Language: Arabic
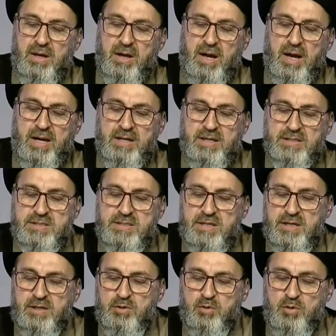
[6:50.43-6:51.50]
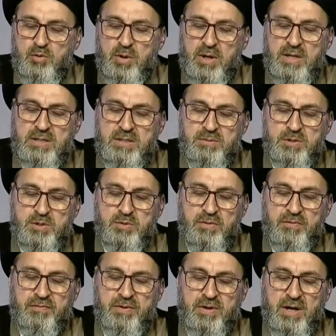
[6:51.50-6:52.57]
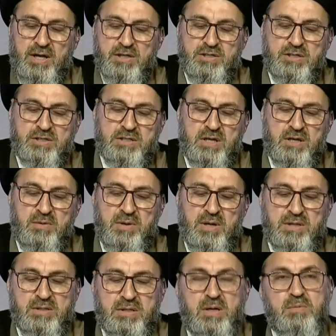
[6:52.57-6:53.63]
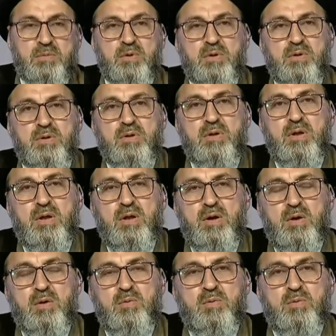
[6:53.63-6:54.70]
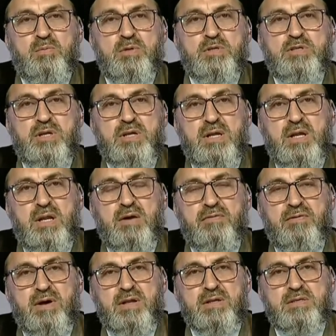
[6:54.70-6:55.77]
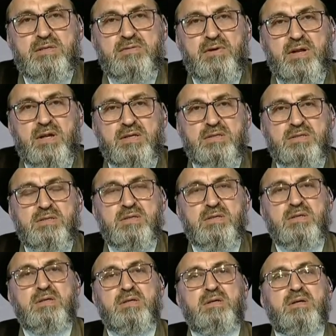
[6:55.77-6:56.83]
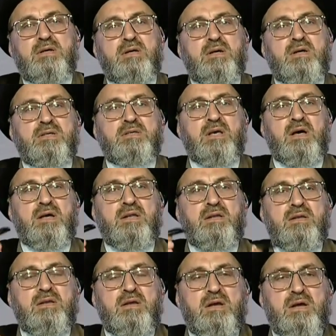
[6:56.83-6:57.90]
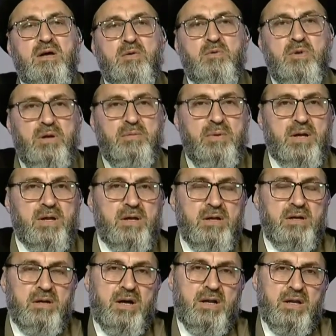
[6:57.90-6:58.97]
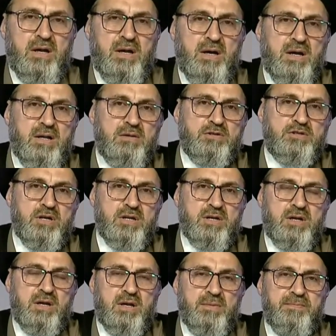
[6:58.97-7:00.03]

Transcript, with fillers: علي حسين يقول والدي متوفي عشر سنوات قبل ومشتري له فرس فرس حصان ويا مرة على حال شركة